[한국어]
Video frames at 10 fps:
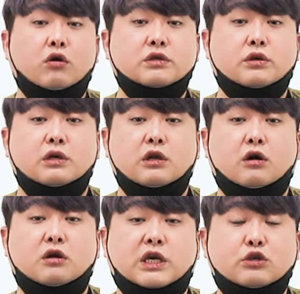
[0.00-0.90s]
여기서
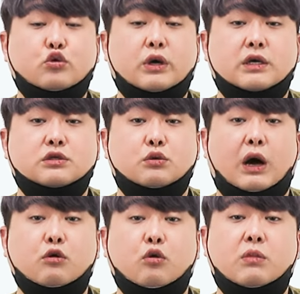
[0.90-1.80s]
인력을 차출해가지고
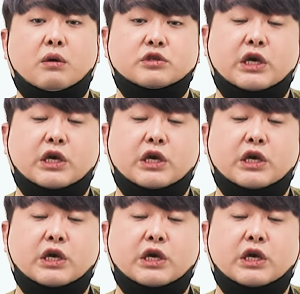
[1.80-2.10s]
항공모함을